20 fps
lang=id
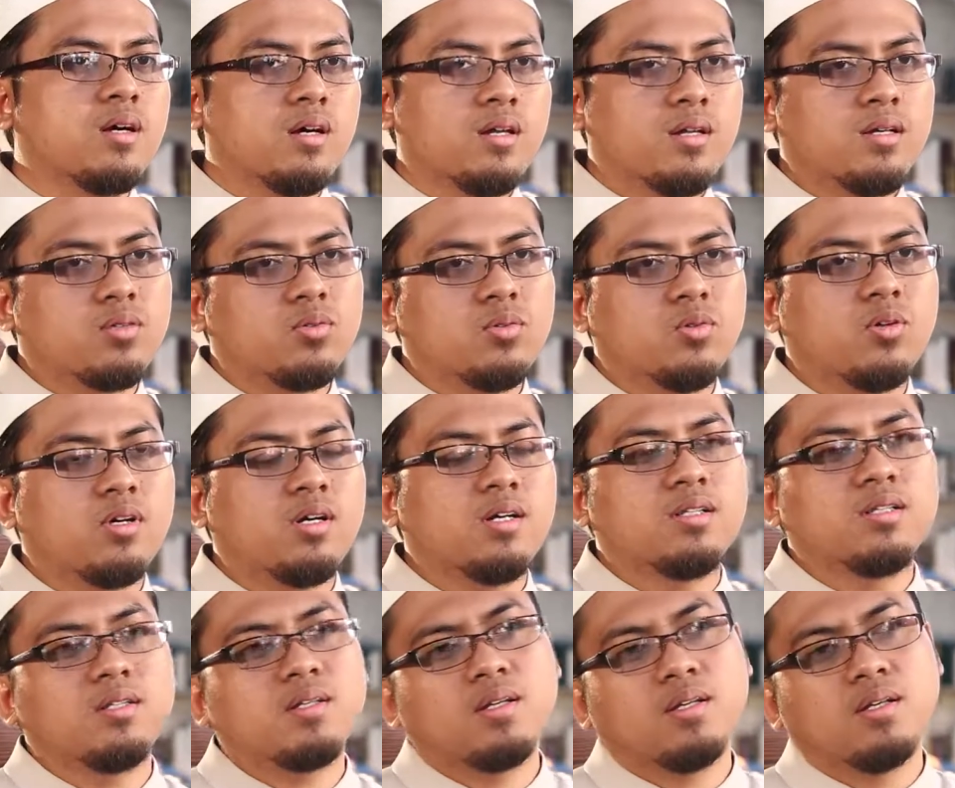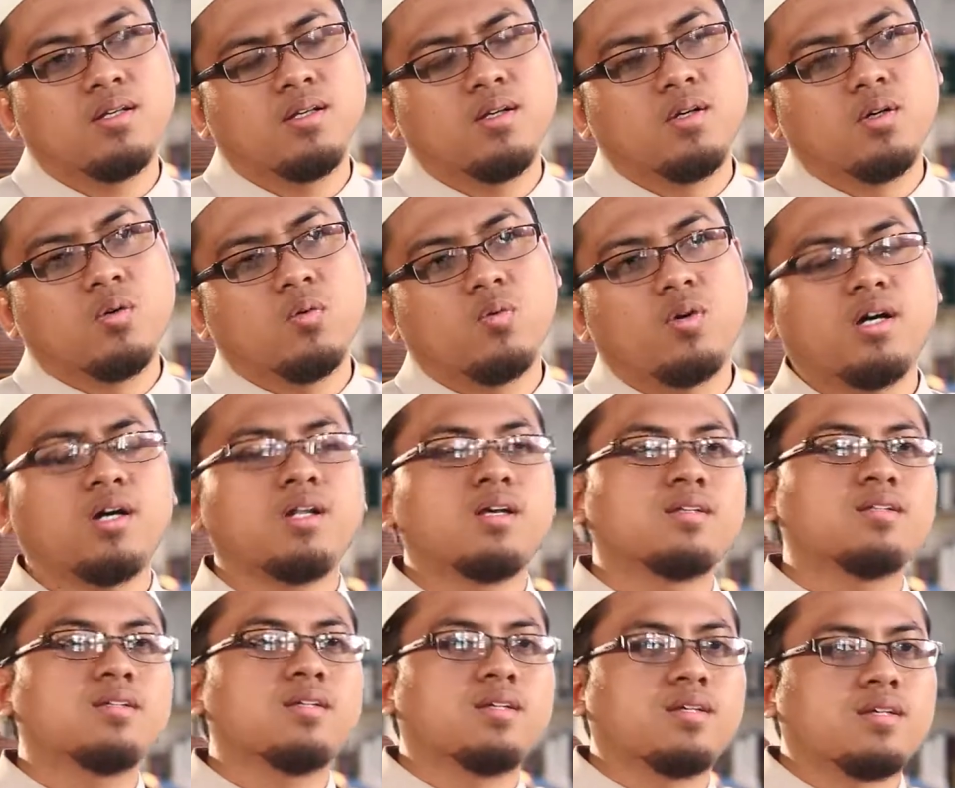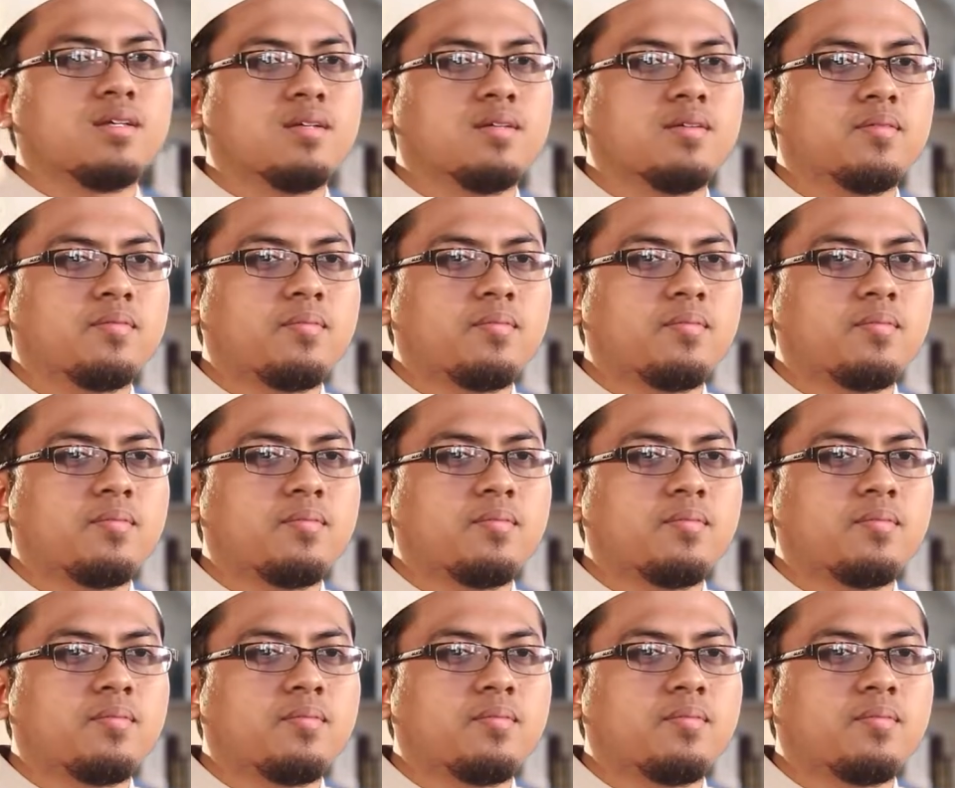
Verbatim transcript: ala ta'atika wa ala dinik.